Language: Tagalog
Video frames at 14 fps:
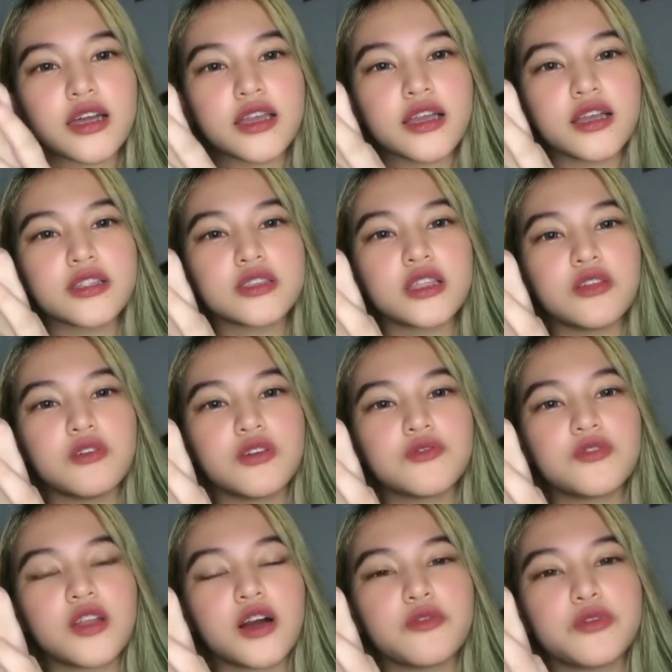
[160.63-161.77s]
Ayan, dalawang
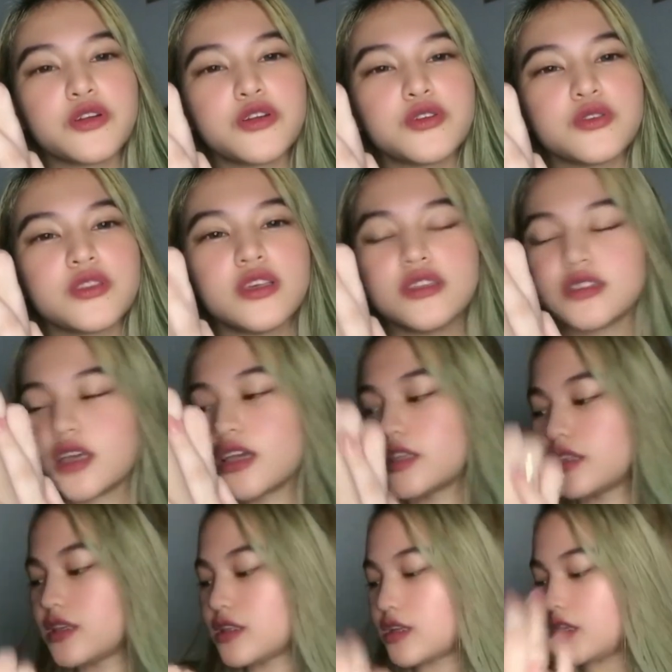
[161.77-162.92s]
flower yung design
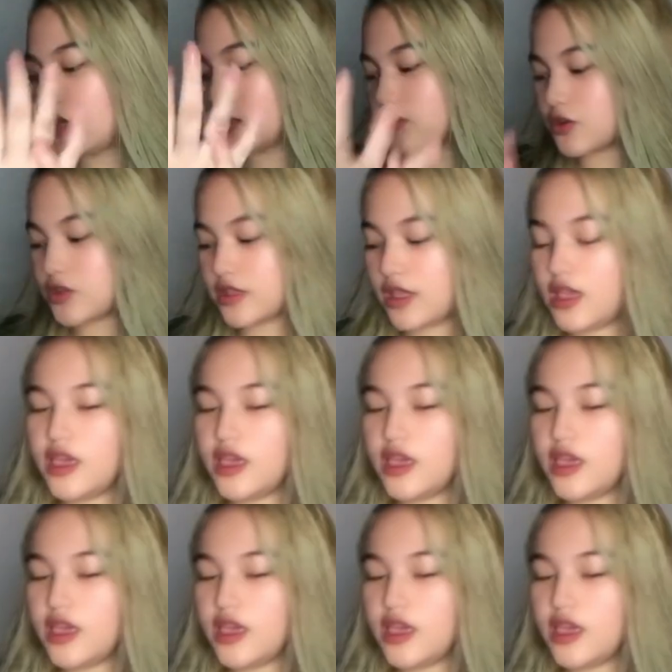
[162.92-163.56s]
niya na ganun.